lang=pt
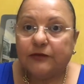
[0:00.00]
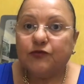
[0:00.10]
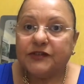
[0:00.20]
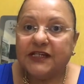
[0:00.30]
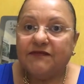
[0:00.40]

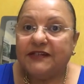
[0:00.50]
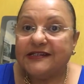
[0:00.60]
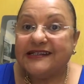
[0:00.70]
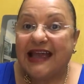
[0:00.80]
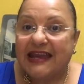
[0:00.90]
inclusive,
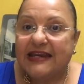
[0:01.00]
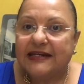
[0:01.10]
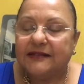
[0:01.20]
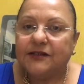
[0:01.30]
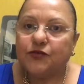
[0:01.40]
de
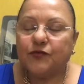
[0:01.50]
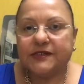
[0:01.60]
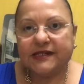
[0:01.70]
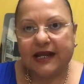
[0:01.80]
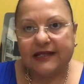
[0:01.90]
saírem de
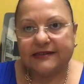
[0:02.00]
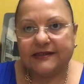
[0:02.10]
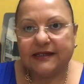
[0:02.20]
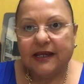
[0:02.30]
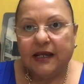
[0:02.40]
suas casas.